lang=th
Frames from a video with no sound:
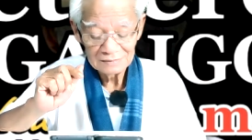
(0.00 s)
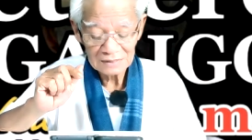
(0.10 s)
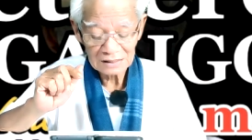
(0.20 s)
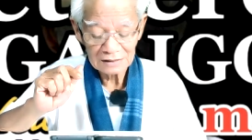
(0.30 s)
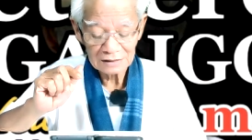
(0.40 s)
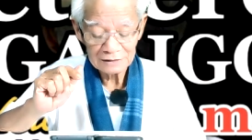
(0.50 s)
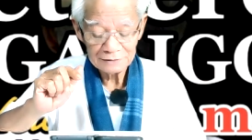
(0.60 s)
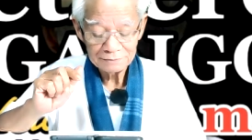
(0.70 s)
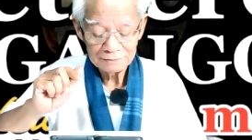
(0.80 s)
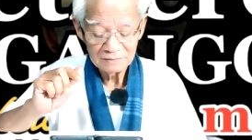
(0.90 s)
ไม่เคย
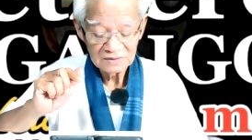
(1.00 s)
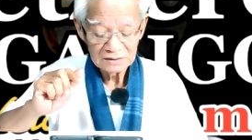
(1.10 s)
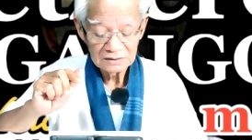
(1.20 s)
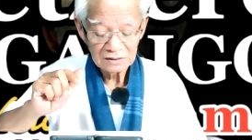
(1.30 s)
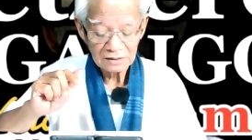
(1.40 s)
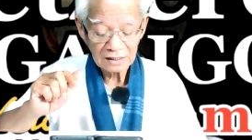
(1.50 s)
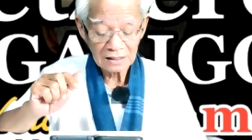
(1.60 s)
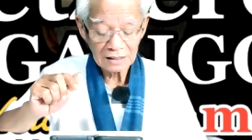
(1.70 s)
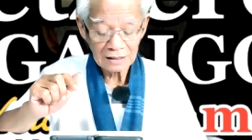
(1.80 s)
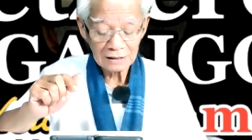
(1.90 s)
เคย
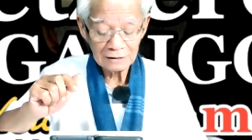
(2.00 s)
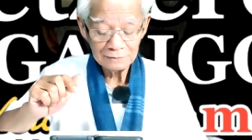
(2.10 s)
นะ